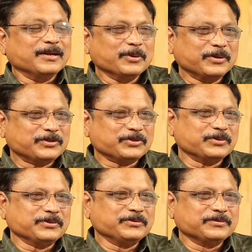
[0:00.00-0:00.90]
అల్లు
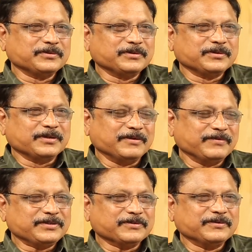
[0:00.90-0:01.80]
అర్జున్ ఆ
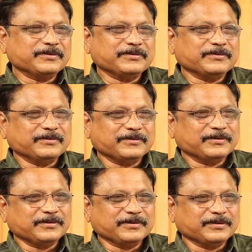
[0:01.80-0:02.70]
వేషంలో
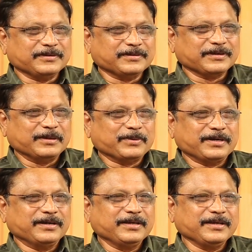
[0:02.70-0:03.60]

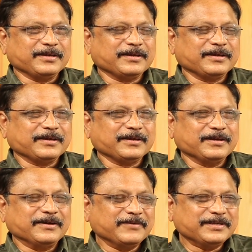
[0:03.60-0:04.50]
కనపడ్డాడే
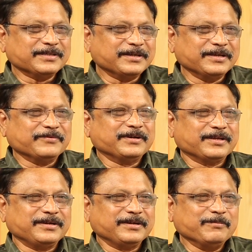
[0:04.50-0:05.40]
ఆ వేషాన్ని
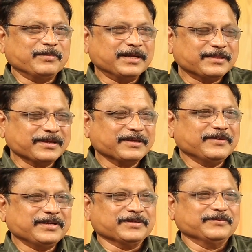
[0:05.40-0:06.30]
ఏమంటారంటే మాతంగి
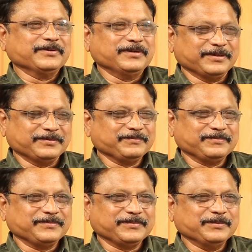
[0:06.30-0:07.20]
వేషము అంటారు
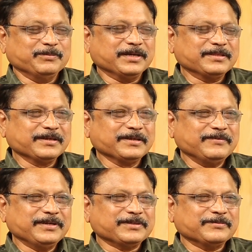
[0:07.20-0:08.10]
మాతంగి
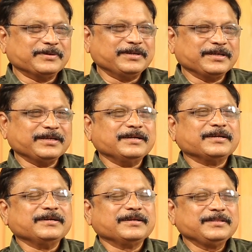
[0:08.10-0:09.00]
వేషము అంటే
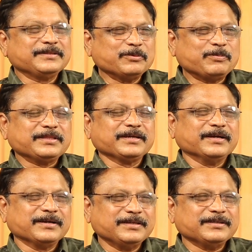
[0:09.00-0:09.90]
ఏంటంటే తిరుపతి
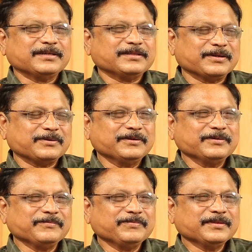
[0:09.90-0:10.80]
గంగ జాతరలో
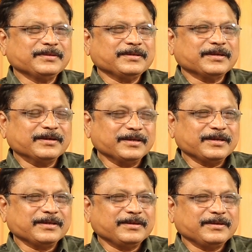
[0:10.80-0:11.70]
అంటే
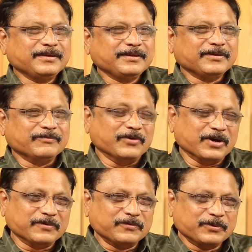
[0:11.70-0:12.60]

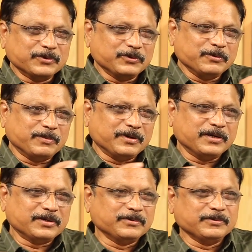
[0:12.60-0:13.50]
వారం రోజుల
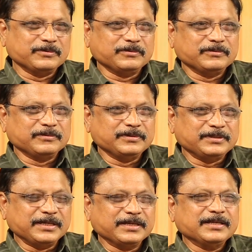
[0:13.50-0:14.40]
పాటు
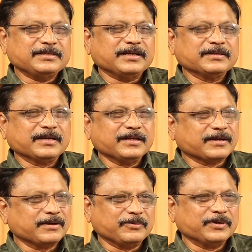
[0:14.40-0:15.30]
జరిగే జాతరలు ఎక్కడ